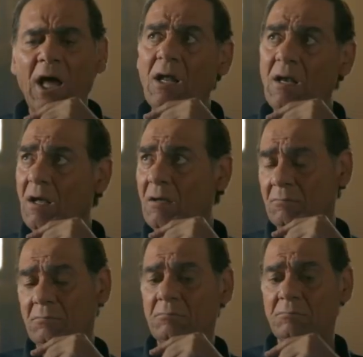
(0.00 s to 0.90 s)
على
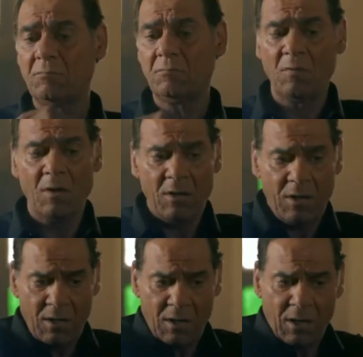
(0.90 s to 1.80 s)
الله
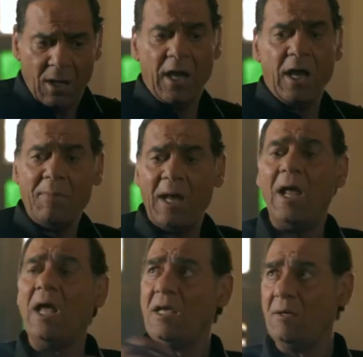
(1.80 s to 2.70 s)
ايه
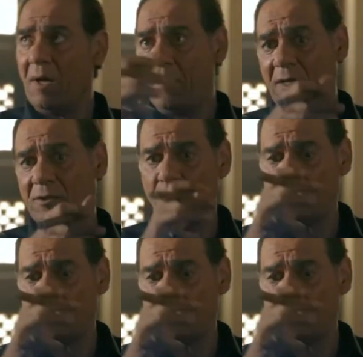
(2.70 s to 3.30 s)
بقى لها قيمه بعد